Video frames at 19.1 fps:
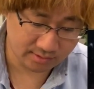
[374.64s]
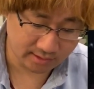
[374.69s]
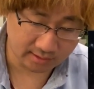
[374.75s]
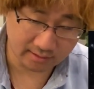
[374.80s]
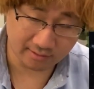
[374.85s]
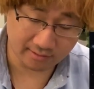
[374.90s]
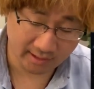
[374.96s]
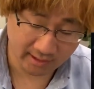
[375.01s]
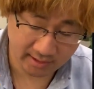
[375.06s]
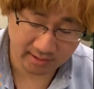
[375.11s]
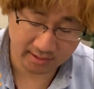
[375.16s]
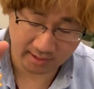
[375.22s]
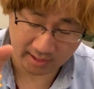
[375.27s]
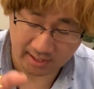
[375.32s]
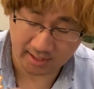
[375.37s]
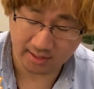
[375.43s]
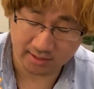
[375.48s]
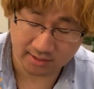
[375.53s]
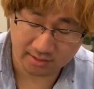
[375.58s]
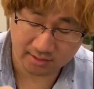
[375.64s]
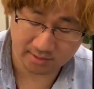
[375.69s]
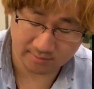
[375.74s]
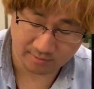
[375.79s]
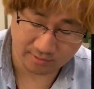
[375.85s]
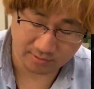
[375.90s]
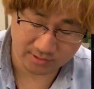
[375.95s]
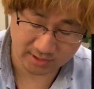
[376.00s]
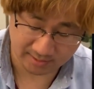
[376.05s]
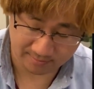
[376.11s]
でやってるのな、はい、2
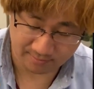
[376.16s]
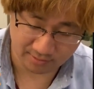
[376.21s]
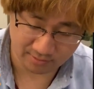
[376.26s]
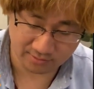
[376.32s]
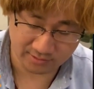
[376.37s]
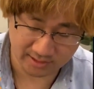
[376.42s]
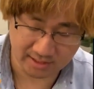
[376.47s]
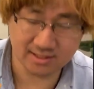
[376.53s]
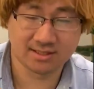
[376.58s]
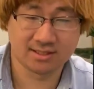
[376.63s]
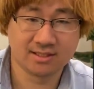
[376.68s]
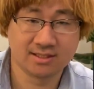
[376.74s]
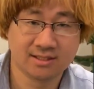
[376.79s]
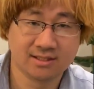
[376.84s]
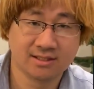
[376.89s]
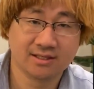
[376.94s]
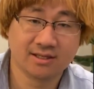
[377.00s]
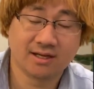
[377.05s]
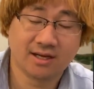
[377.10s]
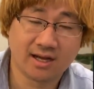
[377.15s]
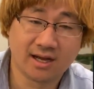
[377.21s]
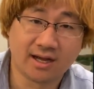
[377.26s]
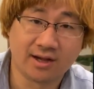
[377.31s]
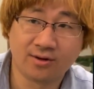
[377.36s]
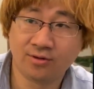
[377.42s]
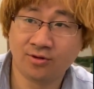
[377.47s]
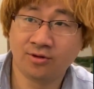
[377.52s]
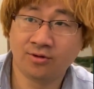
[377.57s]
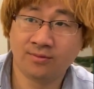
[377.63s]
秒3秒です、はい、
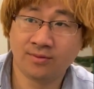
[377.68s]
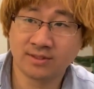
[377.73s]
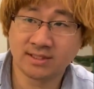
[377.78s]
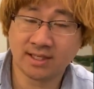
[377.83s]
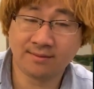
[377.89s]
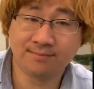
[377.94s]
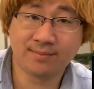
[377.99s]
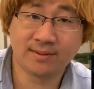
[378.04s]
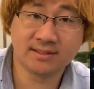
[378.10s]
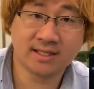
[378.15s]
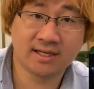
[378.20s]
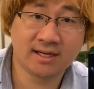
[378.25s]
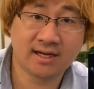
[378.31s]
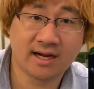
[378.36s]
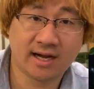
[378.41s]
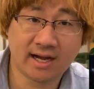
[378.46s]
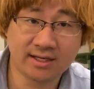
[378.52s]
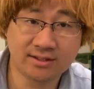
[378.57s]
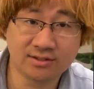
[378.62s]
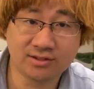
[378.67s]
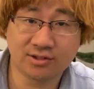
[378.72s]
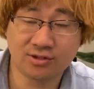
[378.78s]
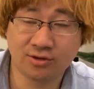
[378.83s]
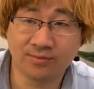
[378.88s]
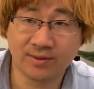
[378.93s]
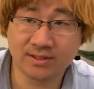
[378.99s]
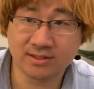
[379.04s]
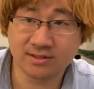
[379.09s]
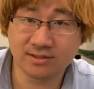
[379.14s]
この3パターンがあるっていう
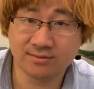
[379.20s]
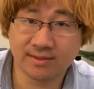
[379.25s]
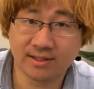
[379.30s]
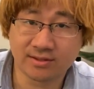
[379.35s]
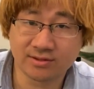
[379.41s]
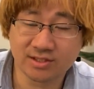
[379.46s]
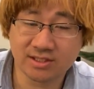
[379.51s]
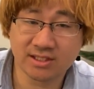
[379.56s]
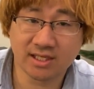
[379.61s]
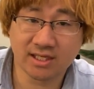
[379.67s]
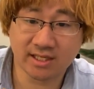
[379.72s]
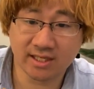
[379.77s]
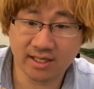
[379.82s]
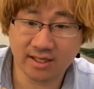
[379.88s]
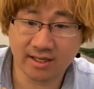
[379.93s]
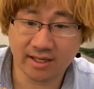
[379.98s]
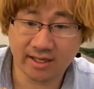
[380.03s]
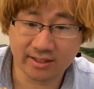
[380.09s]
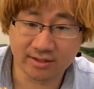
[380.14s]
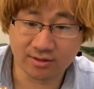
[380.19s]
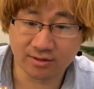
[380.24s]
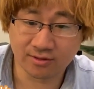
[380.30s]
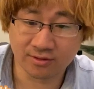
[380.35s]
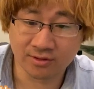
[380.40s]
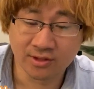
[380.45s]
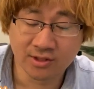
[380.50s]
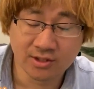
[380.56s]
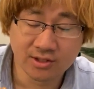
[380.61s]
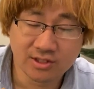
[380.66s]
のをまず、まあ、打ちながら、えー
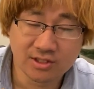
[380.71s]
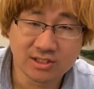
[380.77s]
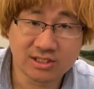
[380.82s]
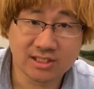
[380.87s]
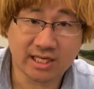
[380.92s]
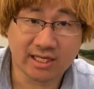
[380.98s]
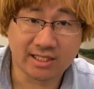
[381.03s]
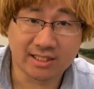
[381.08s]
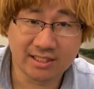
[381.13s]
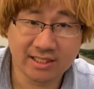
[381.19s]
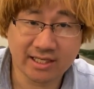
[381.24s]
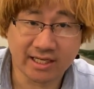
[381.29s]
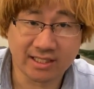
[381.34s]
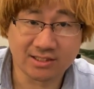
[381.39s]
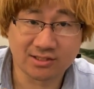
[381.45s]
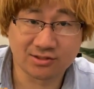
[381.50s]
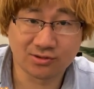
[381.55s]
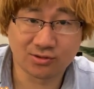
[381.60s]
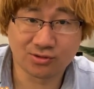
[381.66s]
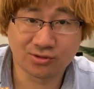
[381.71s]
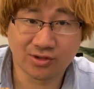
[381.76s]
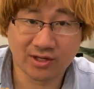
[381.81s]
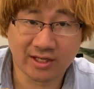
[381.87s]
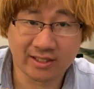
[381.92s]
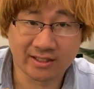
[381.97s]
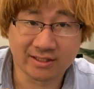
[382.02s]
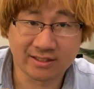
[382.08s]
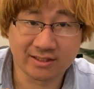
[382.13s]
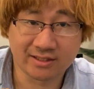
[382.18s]
と、としっかり理解すること
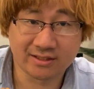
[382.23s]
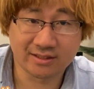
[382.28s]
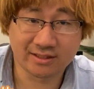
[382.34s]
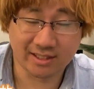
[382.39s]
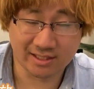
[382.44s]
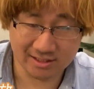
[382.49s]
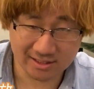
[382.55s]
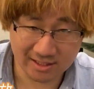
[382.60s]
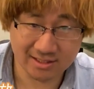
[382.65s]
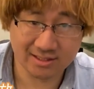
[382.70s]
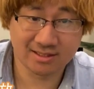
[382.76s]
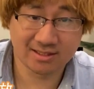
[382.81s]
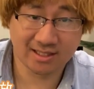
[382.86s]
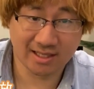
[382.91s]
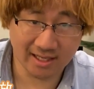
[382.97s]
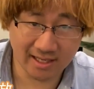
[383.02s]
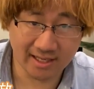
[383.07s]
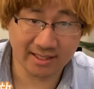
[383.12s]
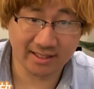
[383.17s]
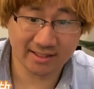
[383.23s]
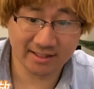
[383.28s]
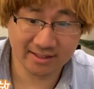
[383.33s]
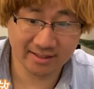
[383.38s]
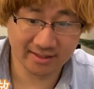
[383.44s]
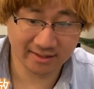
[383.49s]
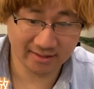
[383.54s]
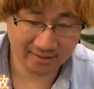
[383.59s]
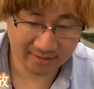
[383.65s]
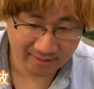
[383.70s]
が大事です、は
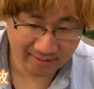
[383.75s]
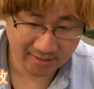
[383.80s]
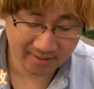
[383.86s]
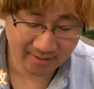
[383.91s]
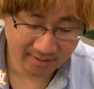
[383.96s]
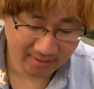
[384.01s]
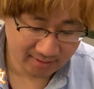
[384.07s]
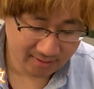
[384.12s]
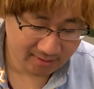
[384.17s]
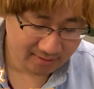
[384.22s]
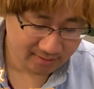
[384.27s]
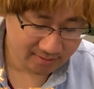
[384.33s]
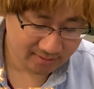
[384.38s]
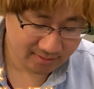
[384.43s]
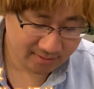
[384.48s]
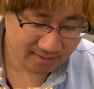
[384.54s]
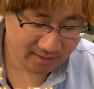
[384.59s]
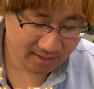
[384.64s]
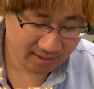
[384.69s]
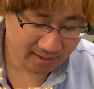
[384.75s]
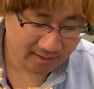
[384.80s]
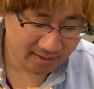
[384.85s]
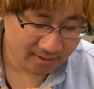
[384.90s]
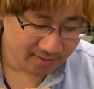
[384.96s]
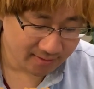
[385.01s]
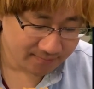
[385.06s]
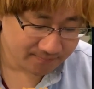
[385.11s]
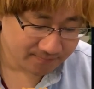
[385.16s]
い、で、